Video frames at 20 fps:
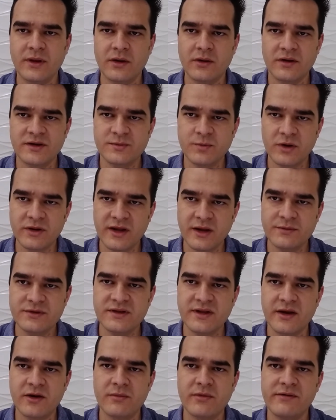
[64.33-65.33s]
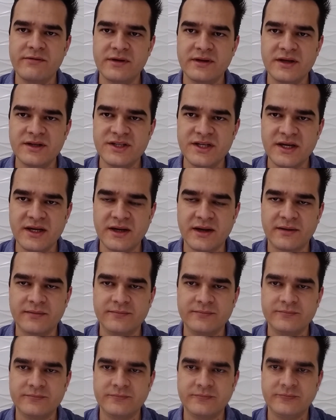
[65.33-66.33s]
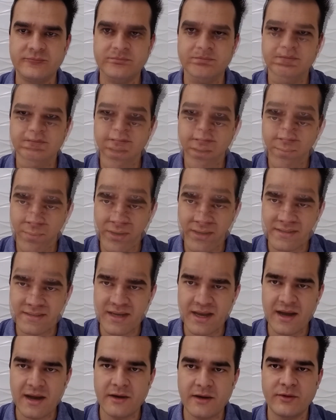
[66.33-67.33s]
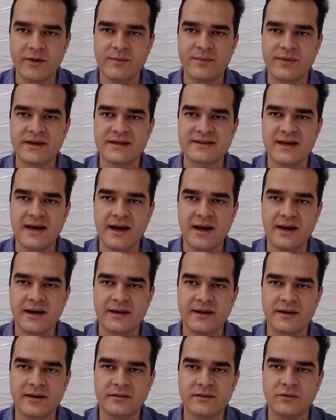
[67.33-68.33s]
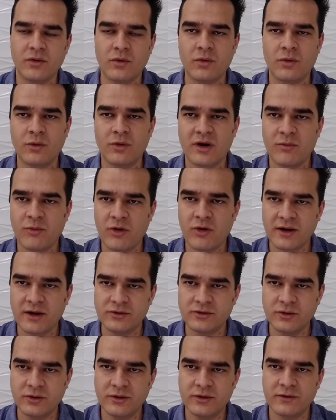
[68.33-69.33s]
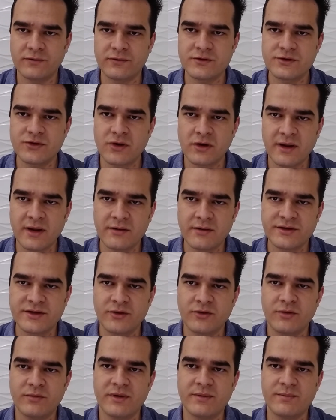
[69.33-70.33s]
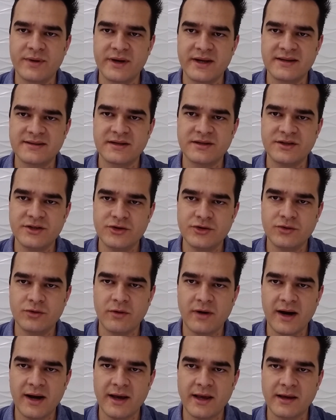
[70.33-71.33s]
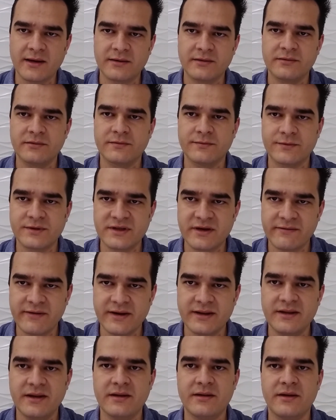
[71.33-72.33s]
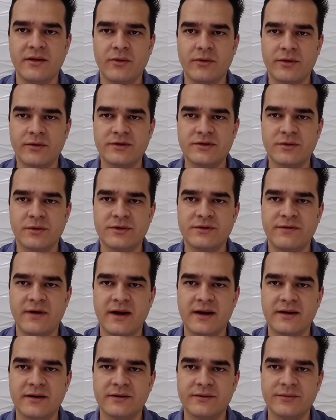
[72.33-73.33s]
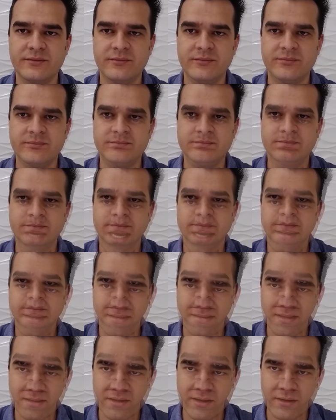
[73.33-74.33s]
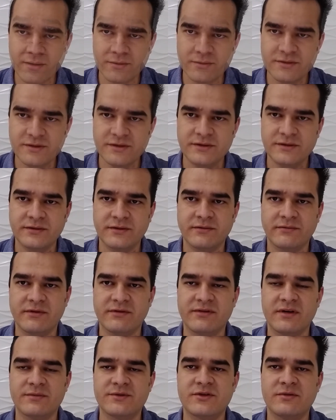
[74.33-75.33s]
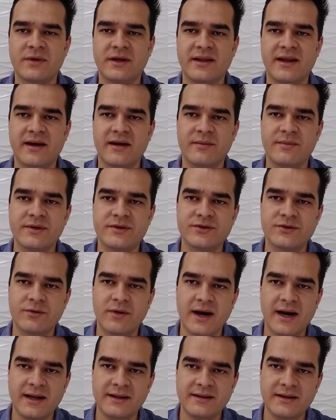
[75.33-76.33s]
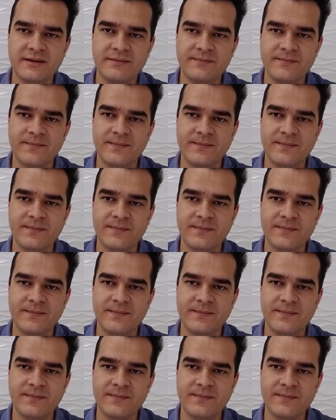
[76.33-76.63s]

e nós podemos ter uma vida digna. Se você é empresário ou empresária, ou colaborador, funcionário de alguma empresa de Juruáia, você vai entender o que eu estou te falando. Graças a Deus, vivemos numa terra abençoada,